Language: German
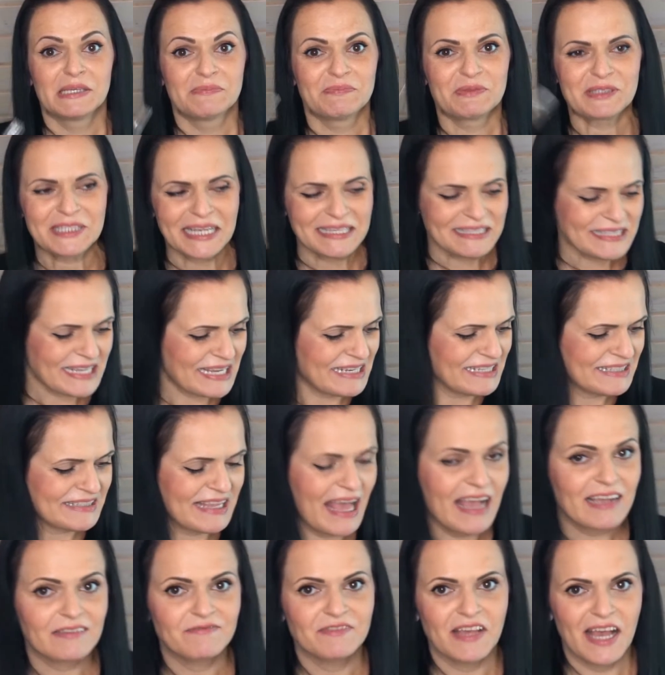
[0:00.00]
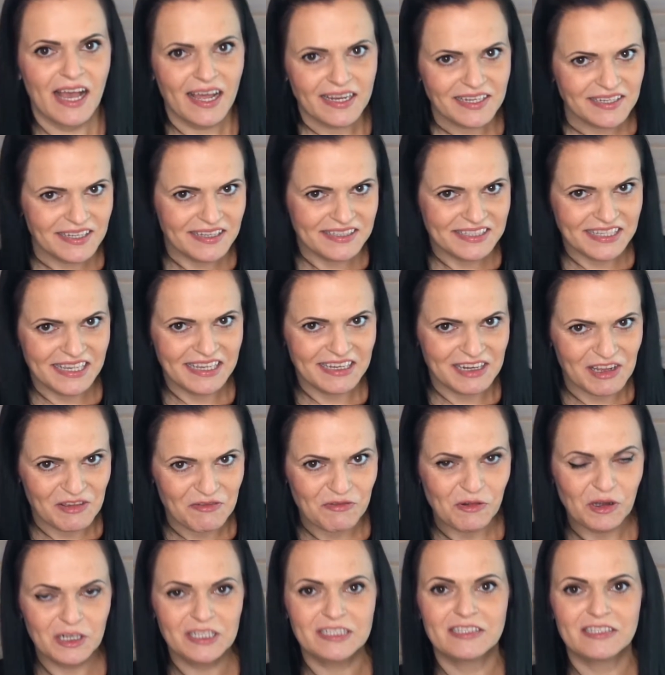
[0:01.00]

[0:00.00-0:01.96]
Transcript: muss ganz ehrlich sagen, wir hatten jetzt eigentlich vor,